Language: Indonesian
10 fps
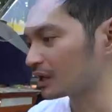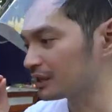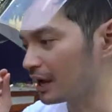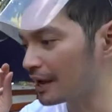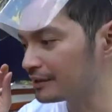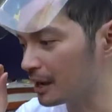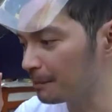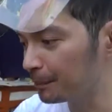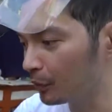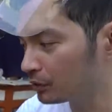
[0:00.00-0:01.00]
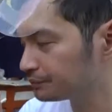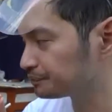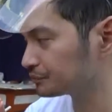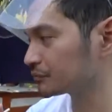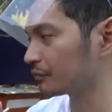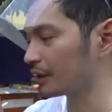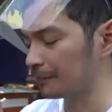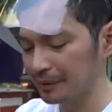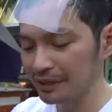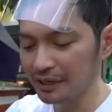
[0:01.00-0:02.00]
tengahnya empuk,
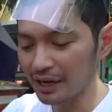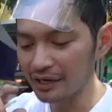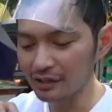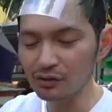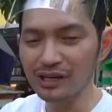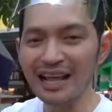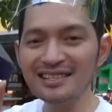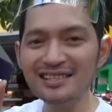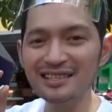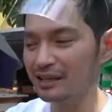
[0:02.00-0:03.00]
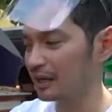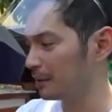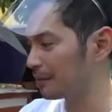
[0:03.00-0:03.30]
pinggirannya itu crunchy karena